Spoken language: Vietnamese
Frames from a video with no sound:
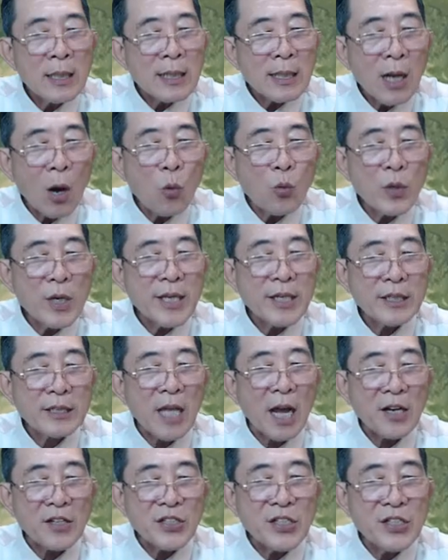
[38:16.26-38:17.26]
Câu ly
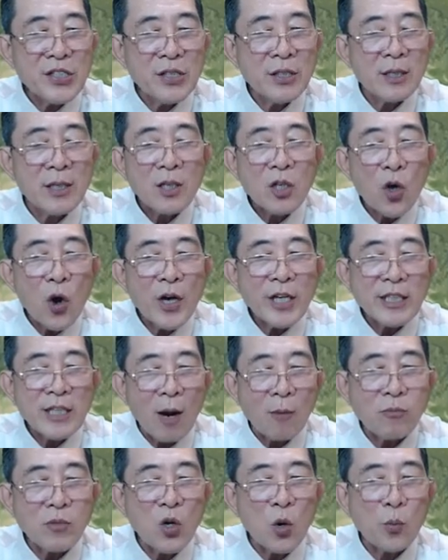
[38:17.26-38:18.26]
thành Dương coi
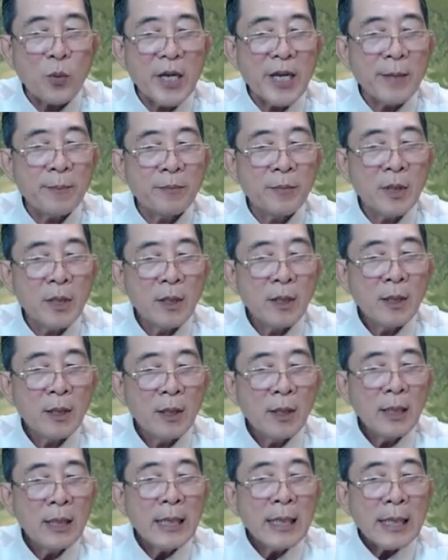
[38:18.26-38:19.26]
trọng lục kim.
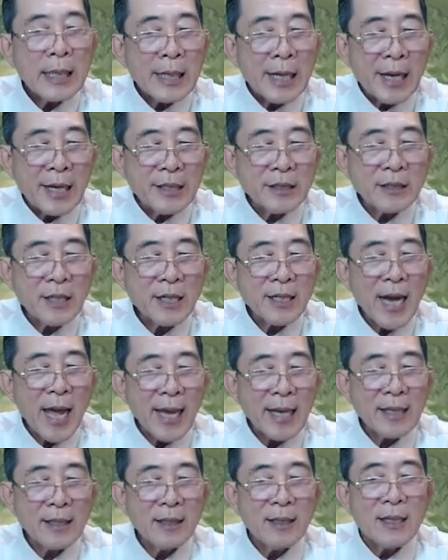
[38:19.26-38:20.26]
Nghĩ tới
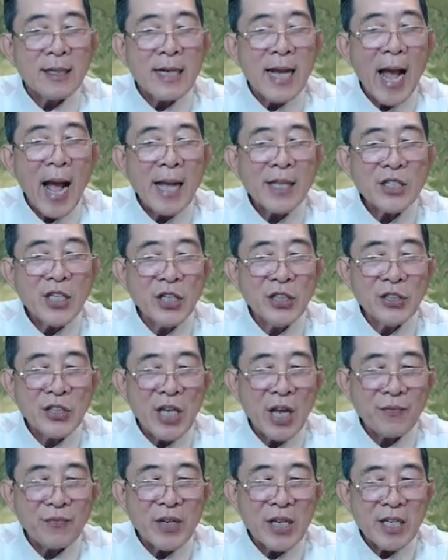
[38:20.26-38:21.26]
đây, gã nhìn
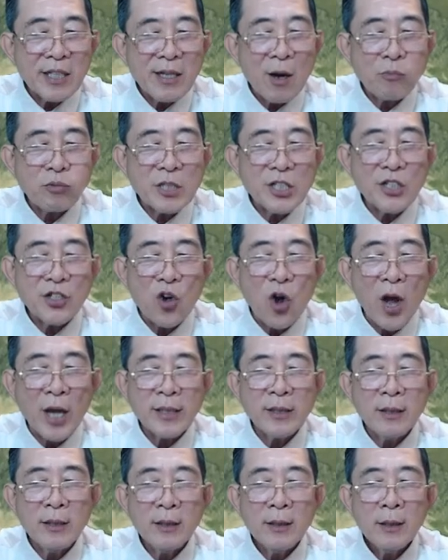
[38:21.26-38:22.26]
về phía Đốc Dương
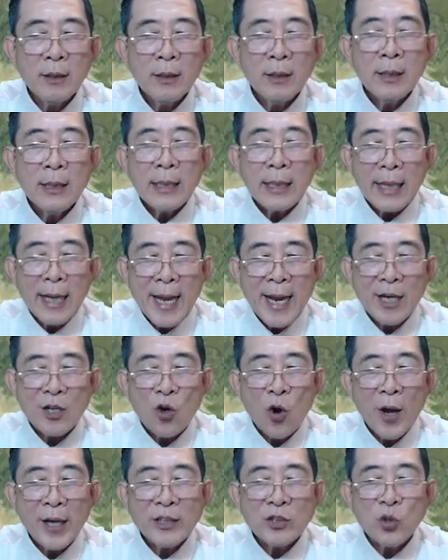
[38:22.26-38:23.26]
nói, nghe
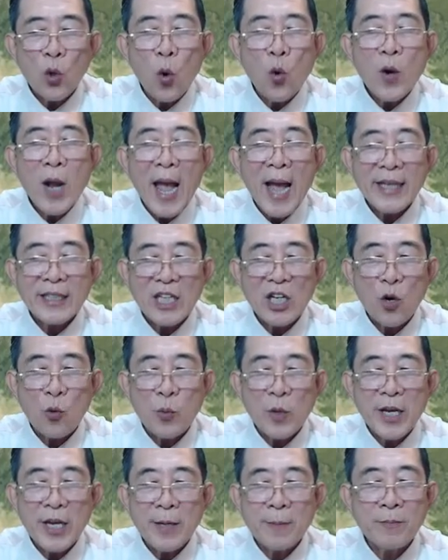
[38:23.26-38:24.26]
nói Tố Nga và Lục
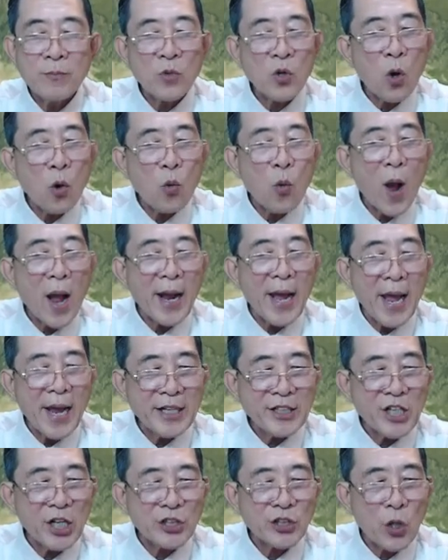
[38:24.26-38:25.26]
kim có quan hệ
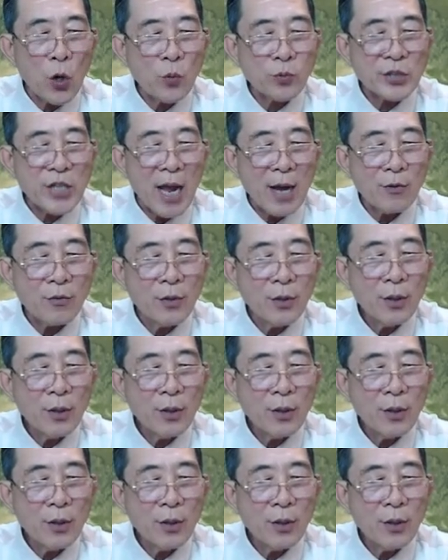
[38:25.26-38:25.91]
rất tốt sao?